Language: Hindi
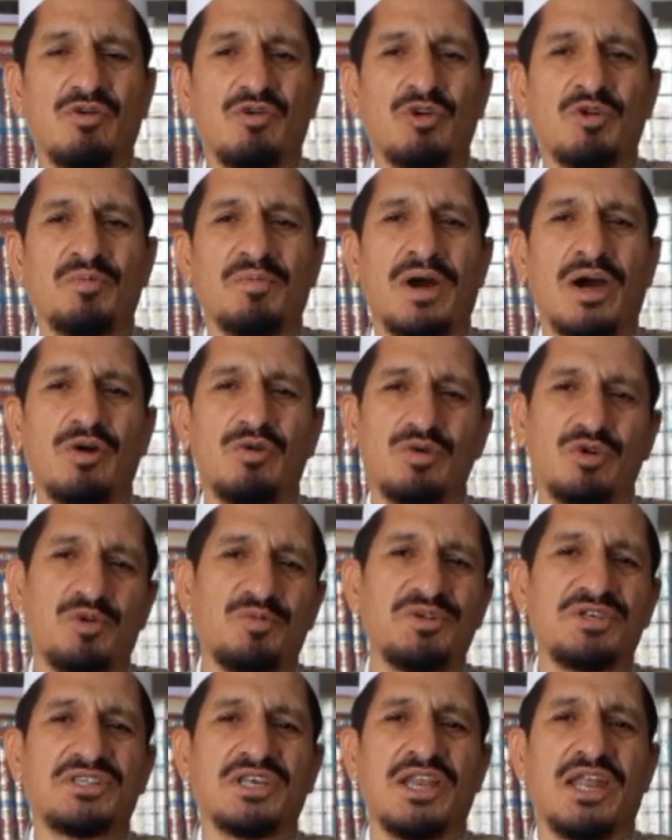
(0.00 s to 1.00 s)
उन माओं को
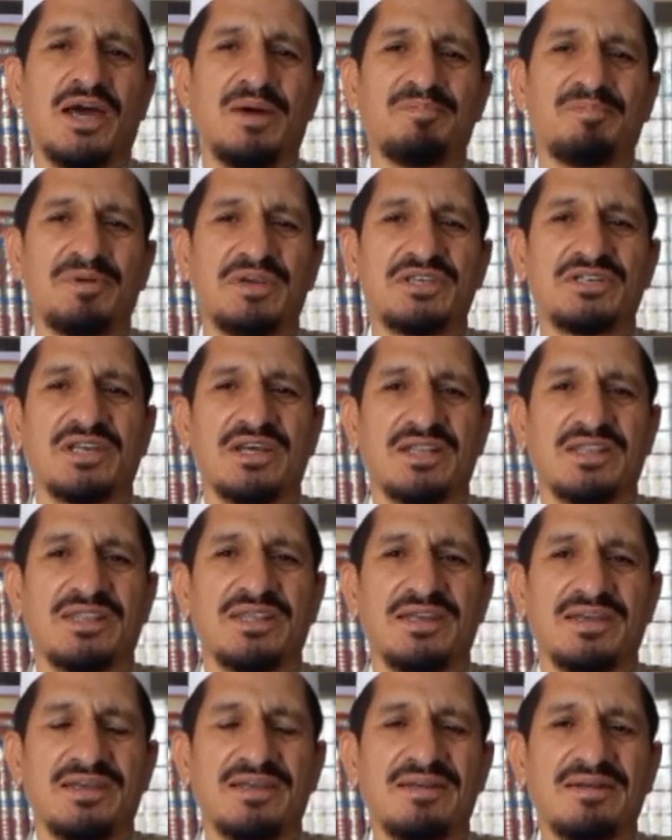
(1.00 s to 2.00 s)
भी सलाम पेश
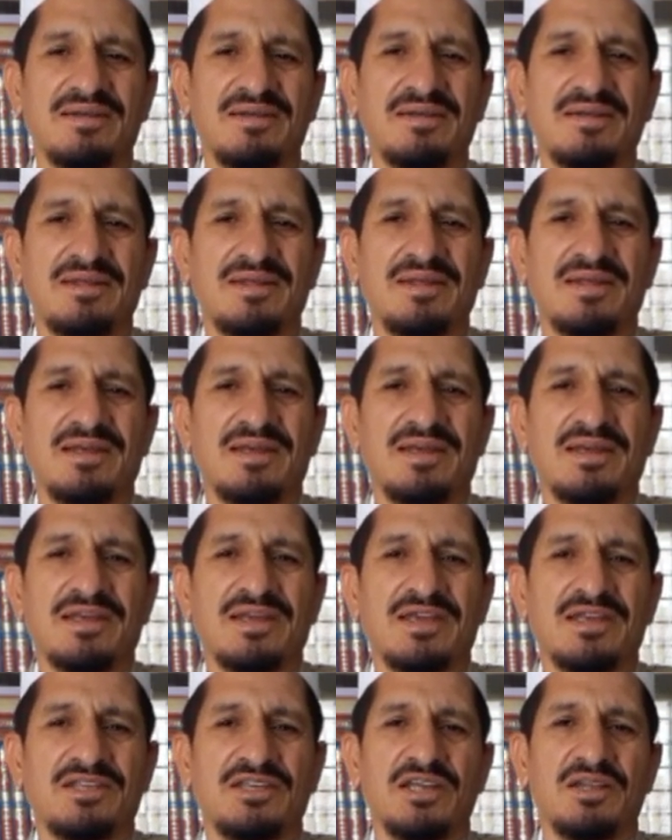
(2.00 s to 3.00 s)
करते हैं
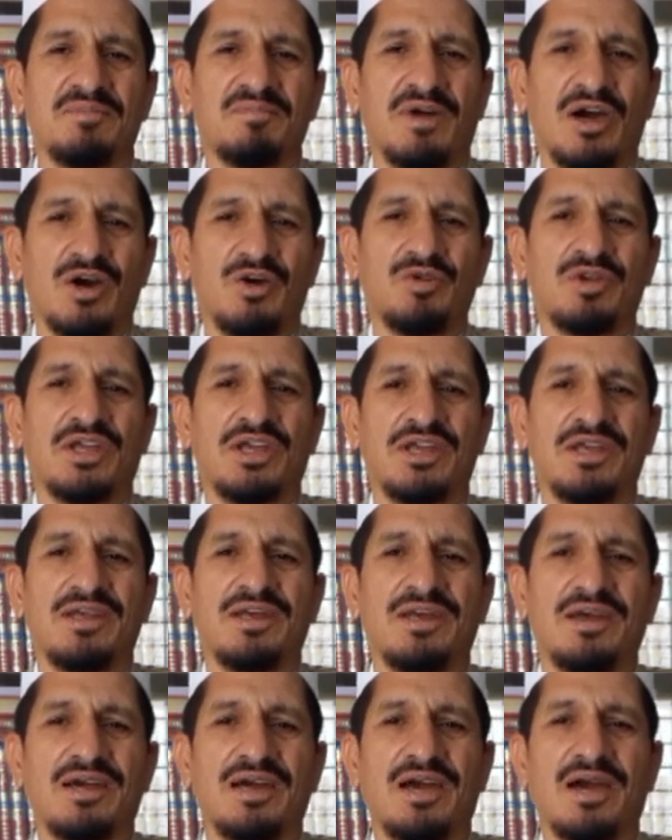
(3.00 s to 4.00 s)
कि जिन माओं ने
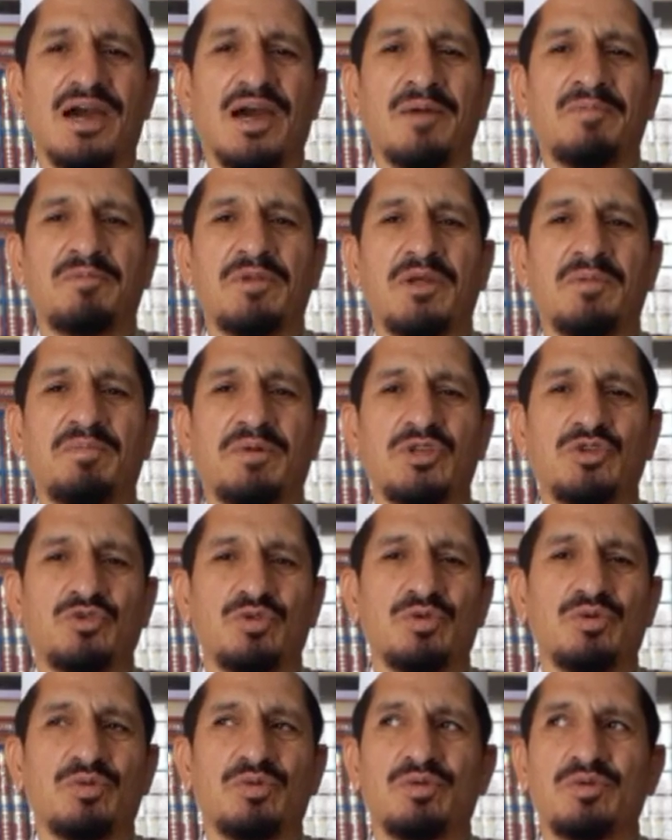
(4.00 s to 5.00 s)
अपने
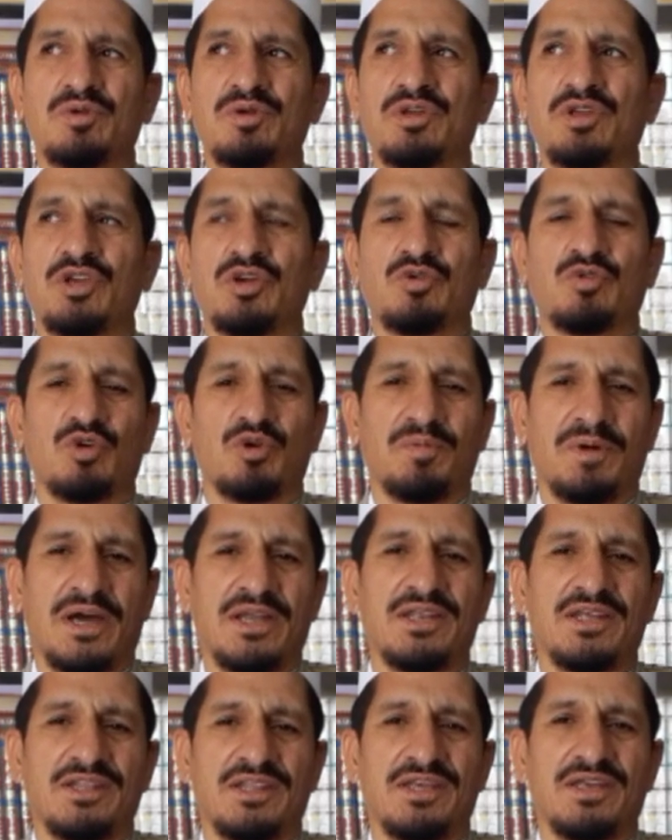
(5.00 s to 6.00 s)
बच्चों की
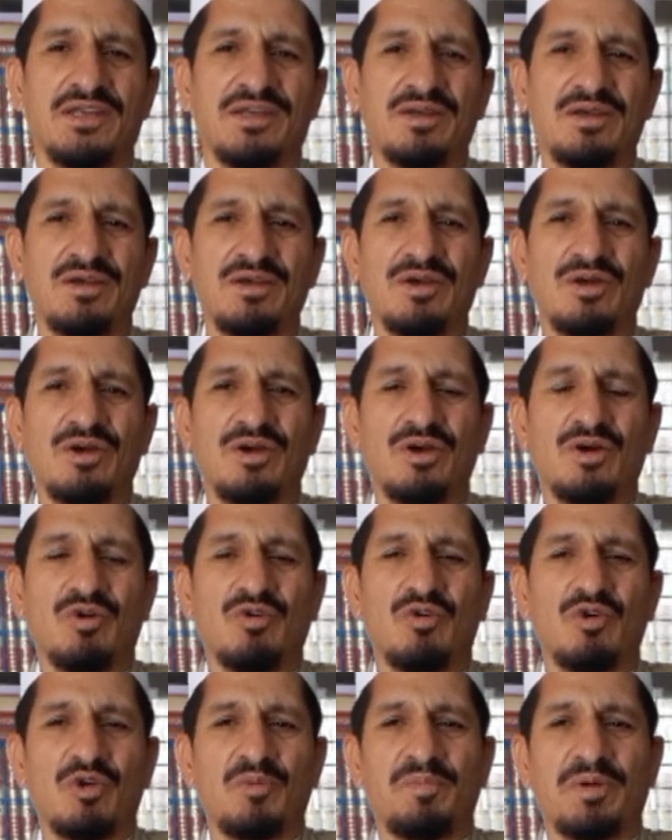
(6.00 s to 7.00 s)
कुर्बानी दी
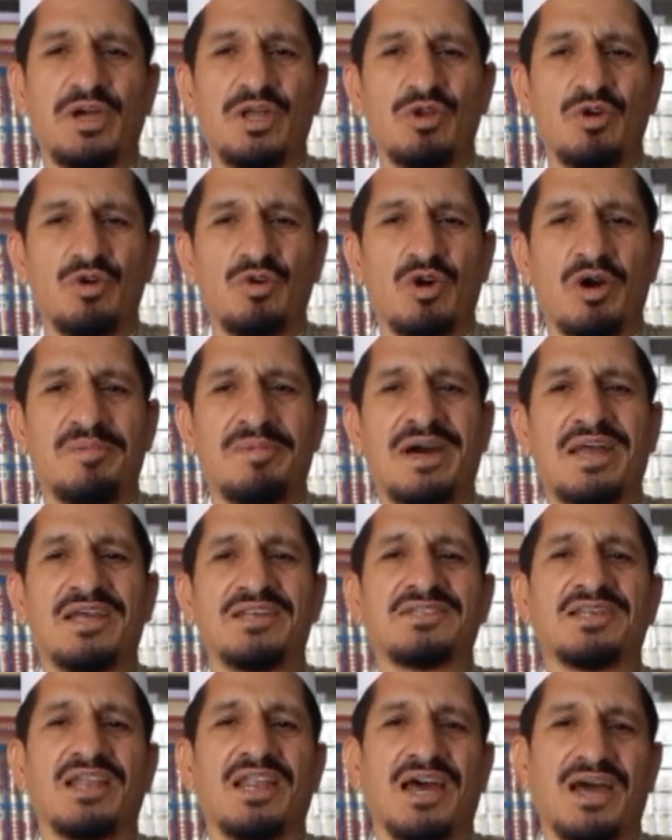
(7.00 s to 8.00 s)
उन बहनों को हमारा
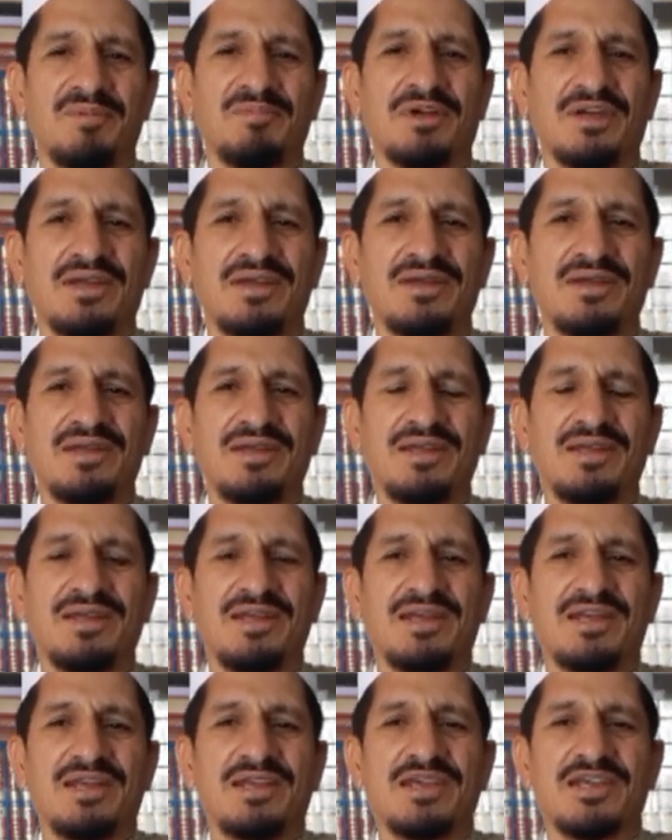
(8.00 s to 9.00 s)
सलाम है
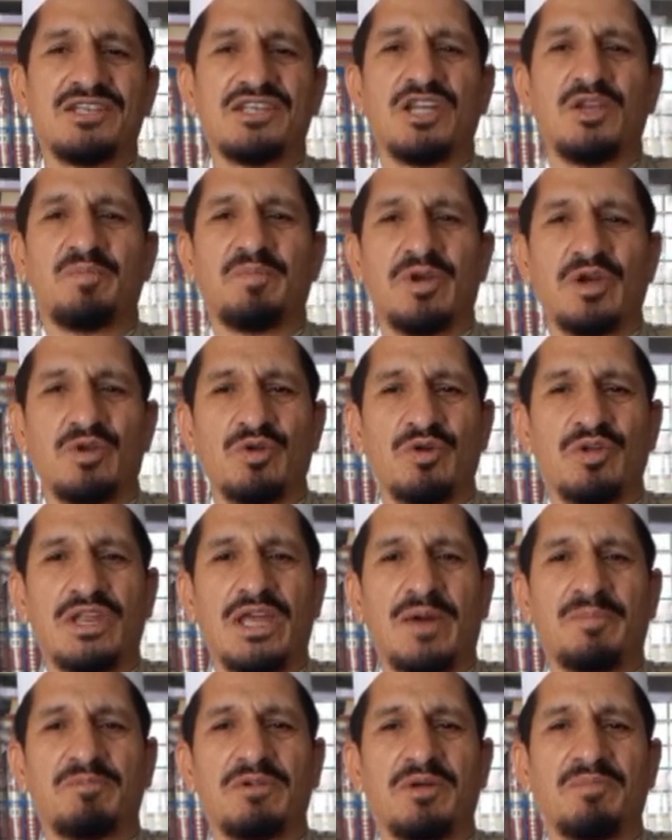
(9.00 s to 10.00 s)
कि जिन बहनों ने
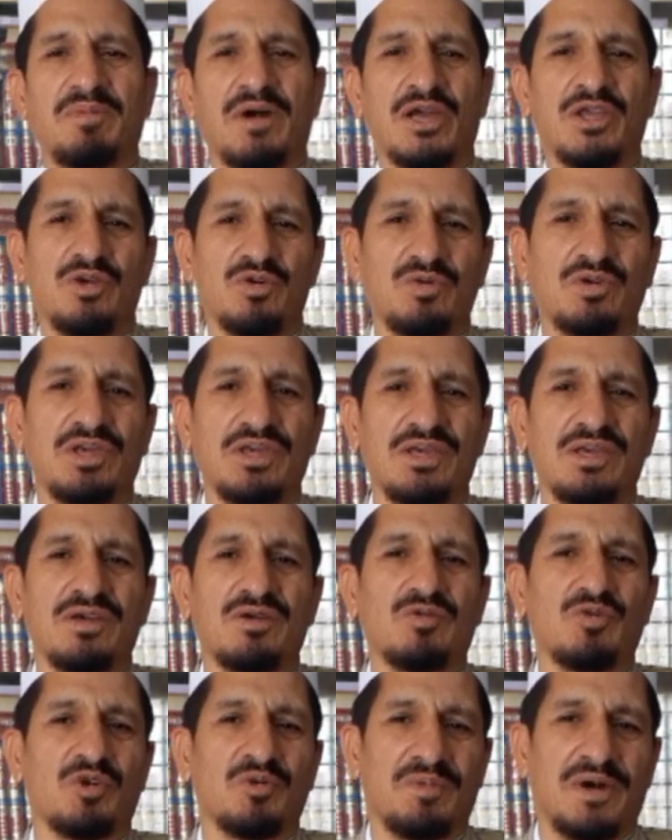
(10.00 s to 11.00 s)
अपने भाइयों की
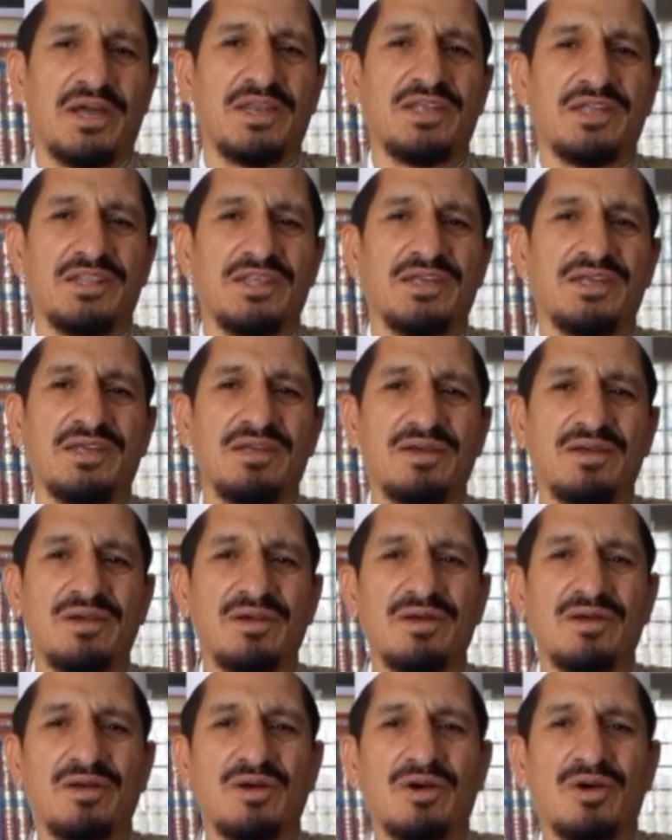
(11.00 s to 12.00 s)
कुर्बानी दी
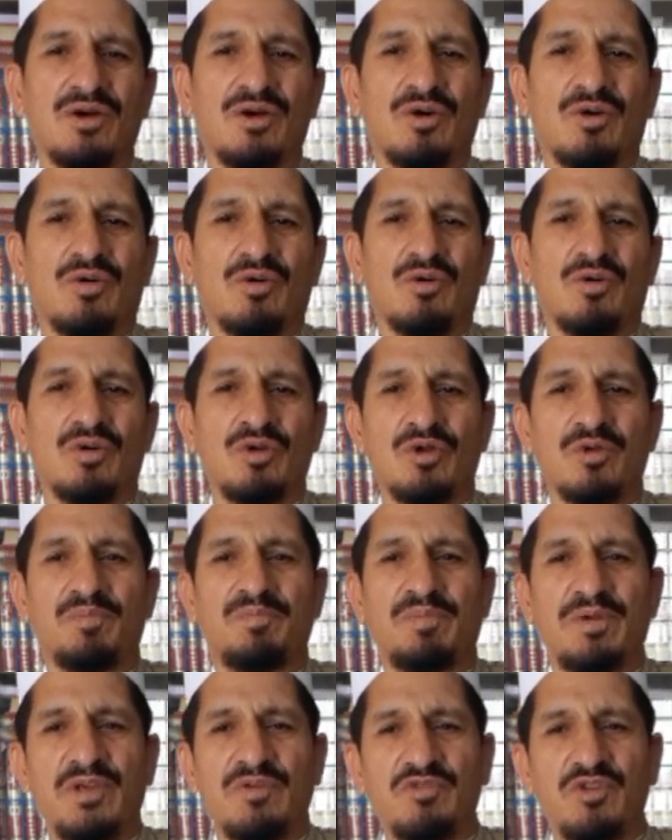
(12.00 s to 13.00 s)
उन
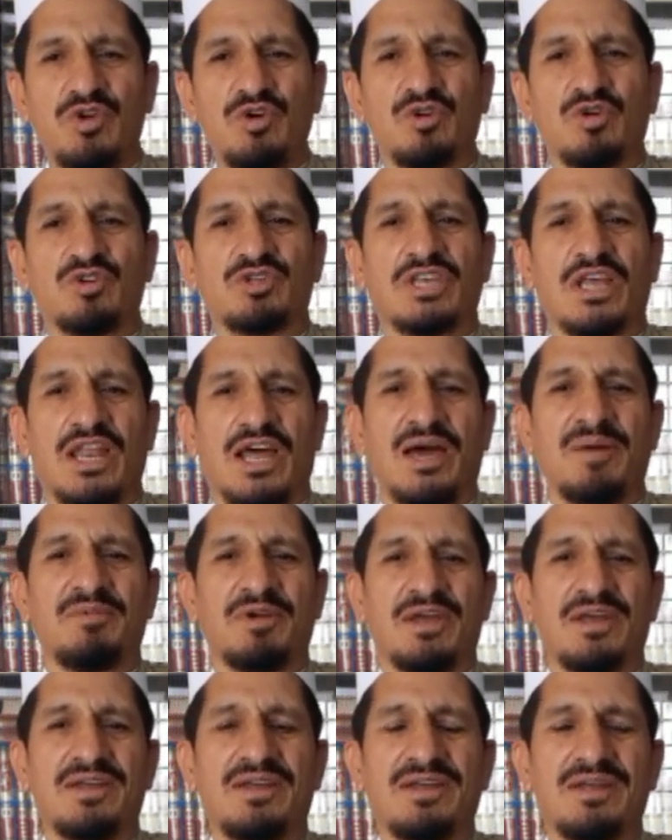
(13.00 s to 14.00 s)
बीवियों को सलाम
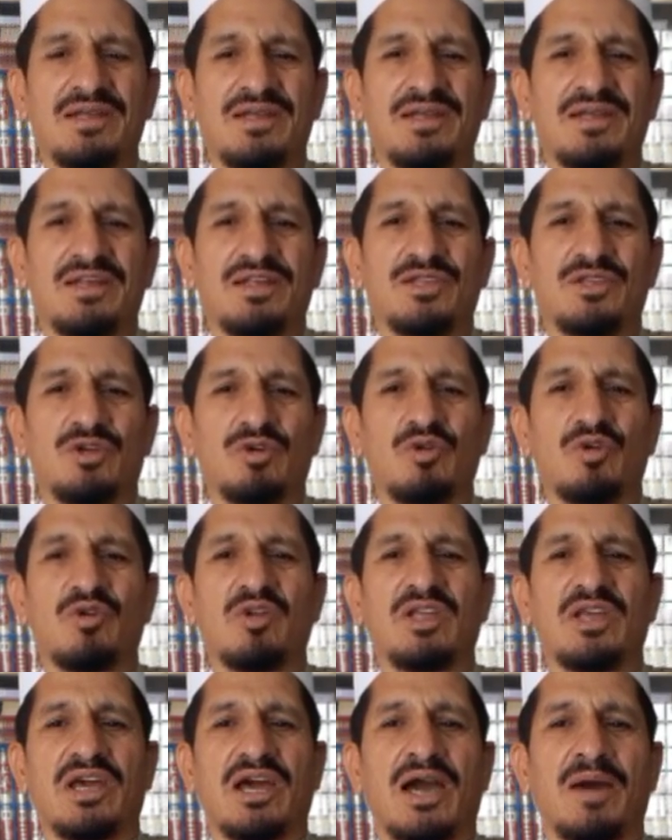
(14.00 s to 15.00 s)
है
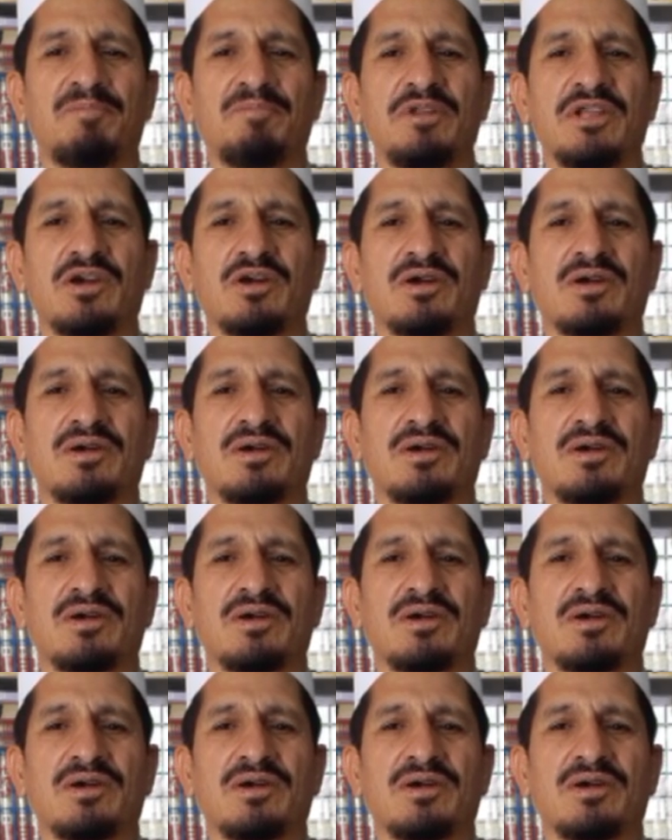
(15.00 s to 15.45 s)
जिन्होंने अपनी